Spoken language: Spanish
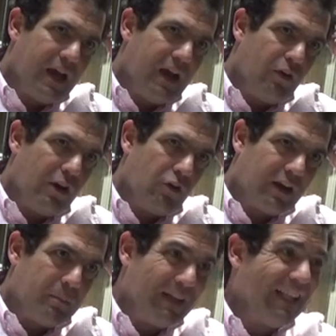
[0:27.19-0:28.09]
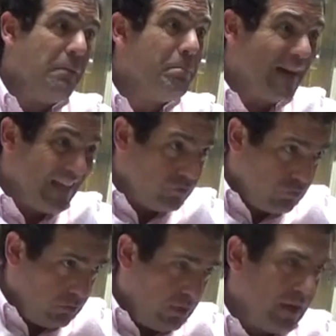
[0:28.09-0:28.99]
Ahora, en lo que respecta al
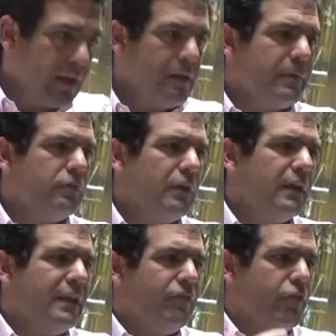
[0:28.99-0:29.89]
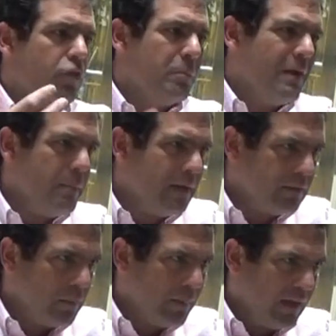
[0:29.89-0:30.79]
preso, es aquella persona que está
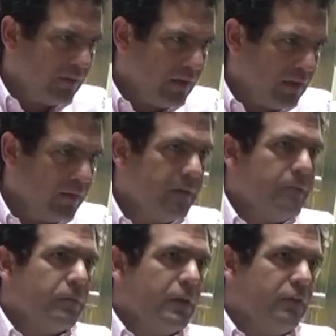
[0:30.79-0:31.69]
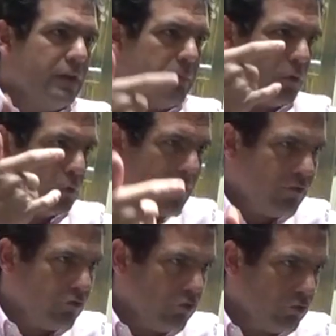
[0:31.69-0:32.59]
formalmente presa, es decir, por una
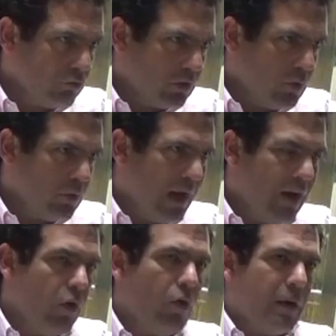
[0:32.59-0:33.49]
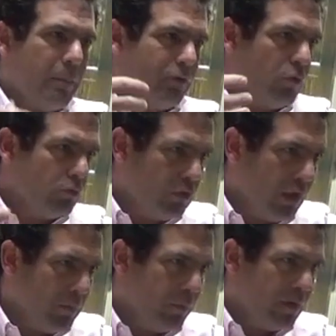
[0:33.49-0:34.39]
decisión de un tribunal o que pasó un
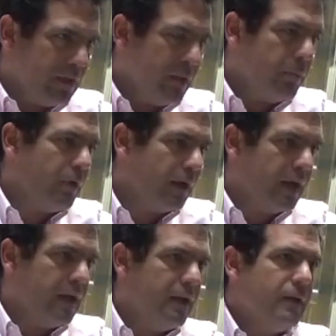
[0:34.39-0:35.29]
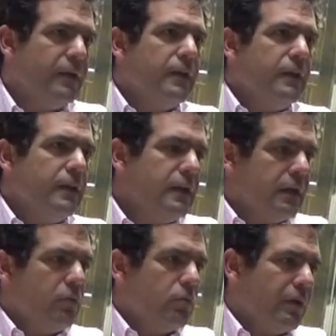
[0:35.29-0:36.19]
tiempo, el tiempo legal, y
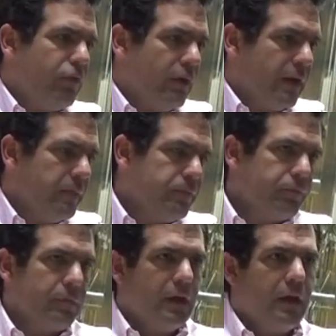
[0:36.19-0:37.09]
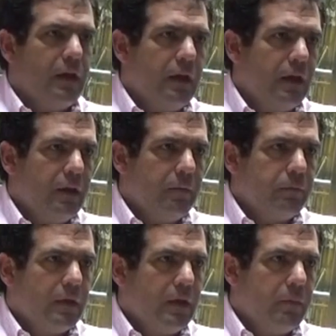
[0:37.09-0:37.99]
que nunca fue eh,
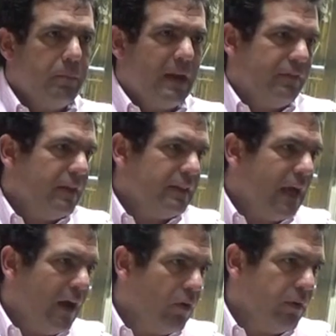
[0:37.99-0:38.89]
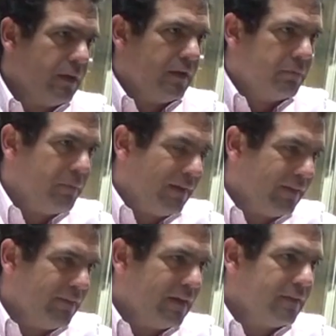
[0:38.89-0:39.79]
eh, presentado y
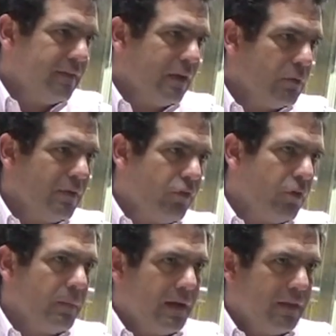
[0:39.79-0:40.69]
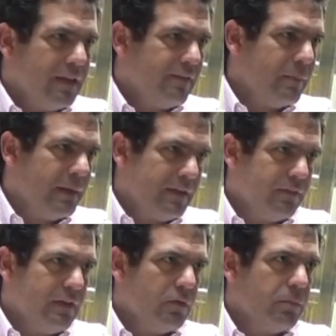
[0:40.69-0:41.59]
pasa a ser de alguna forma
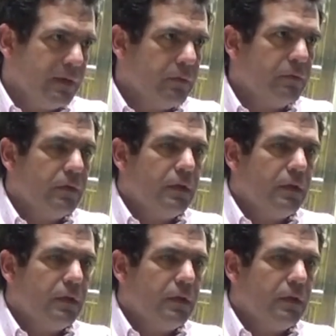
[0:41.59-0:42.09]
desaparecido, pero